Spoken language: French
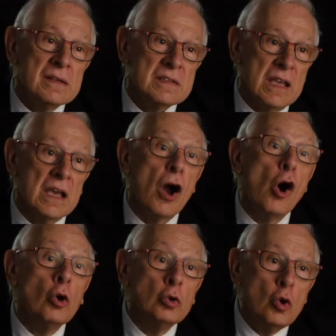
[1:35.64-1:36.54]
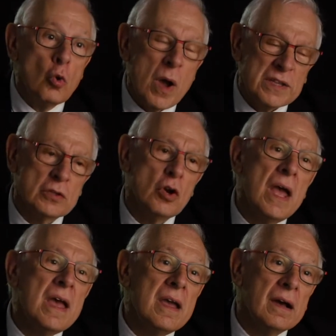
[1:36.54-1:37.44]
ces grandes lois
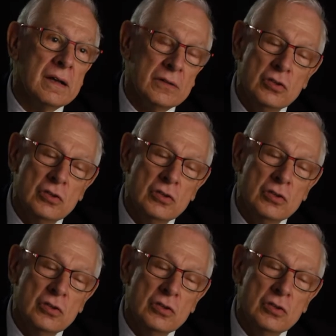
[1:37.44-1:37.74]
scolaires